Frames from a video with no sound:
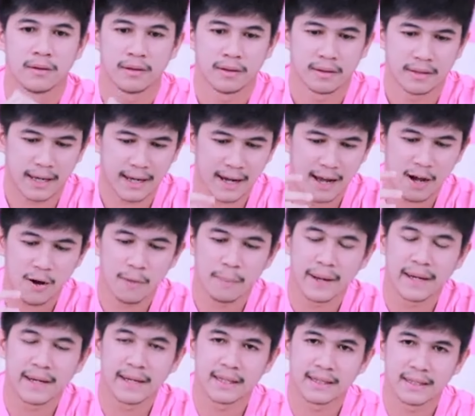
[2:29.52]
ถ้าเข้าไป
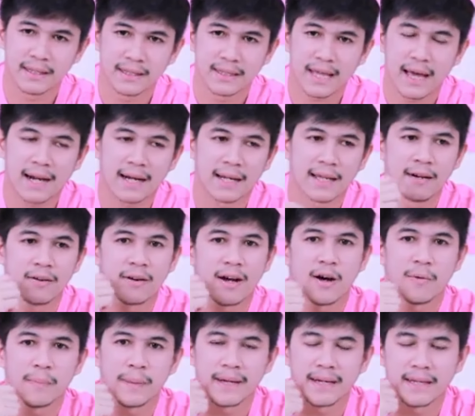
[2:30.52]
ในที่ตักแล้ว
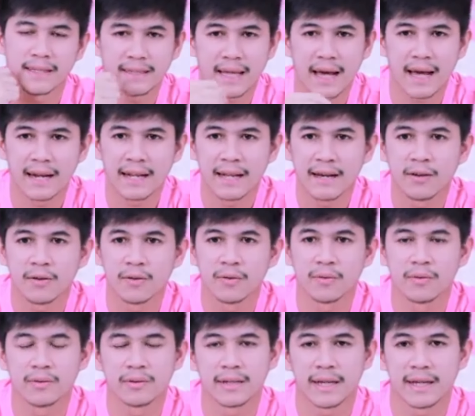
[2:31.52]
เข้าไปในสาแล้ว
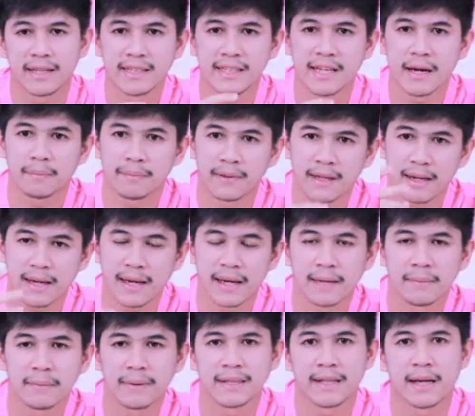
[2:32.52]
ถ้าเหยียบเท่าไร
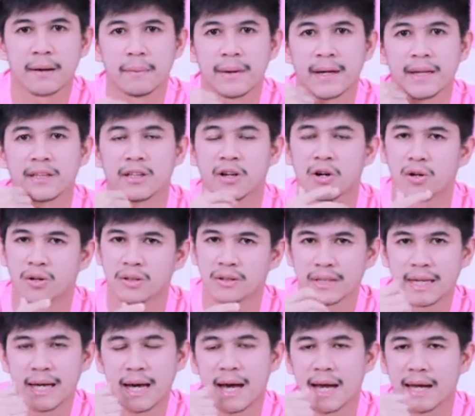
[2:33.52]
มันทำให้ทอง
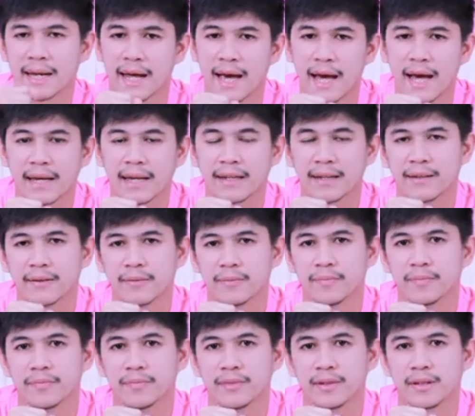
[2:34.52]
เสียหายได้
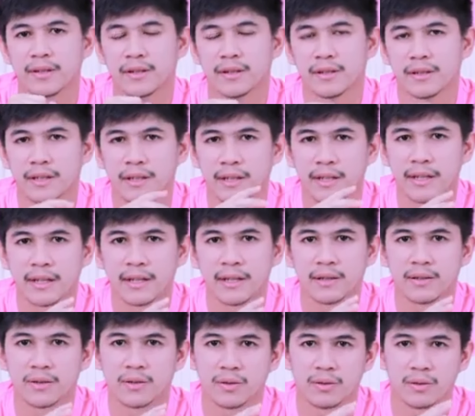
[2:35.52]
ทีนี้
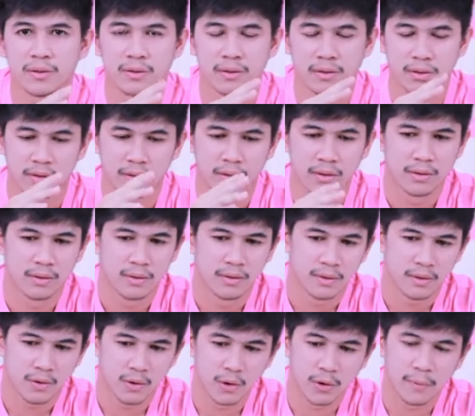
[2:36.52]

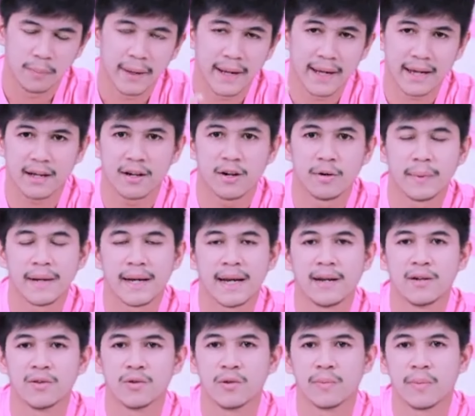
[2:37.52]
คนแพ็คก็ไม่ได้
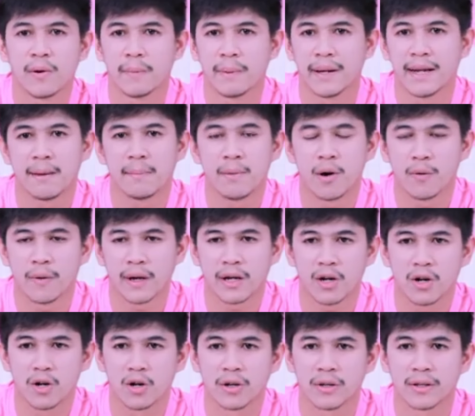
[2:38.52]
รู้เพราะไม่ได้บอกไว้
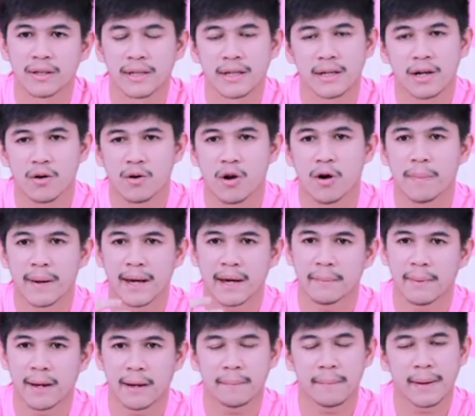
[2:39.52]
ก่อนทีนี้เขาก็แพ็ค
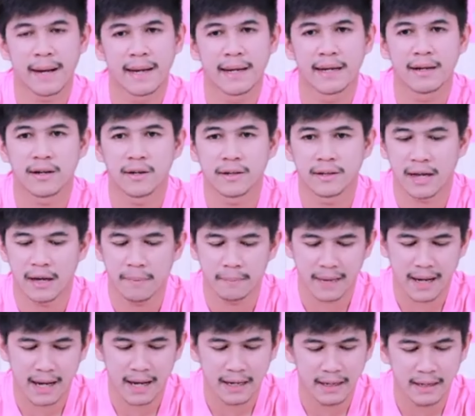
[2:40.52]
แพ็คไปแล้วก็
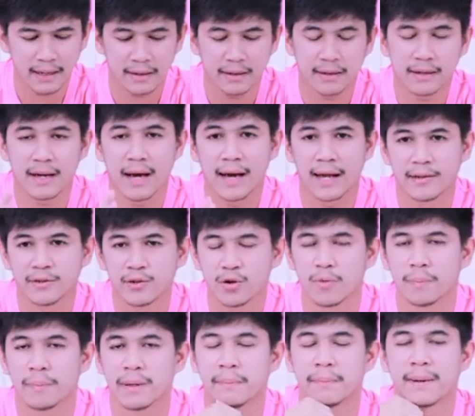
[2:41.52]
ทำการให้การส่ง
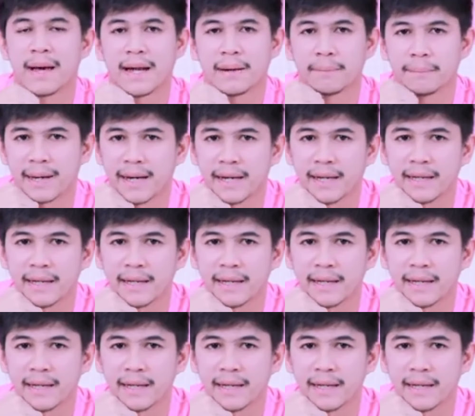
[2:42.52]
ผิดพลาดไป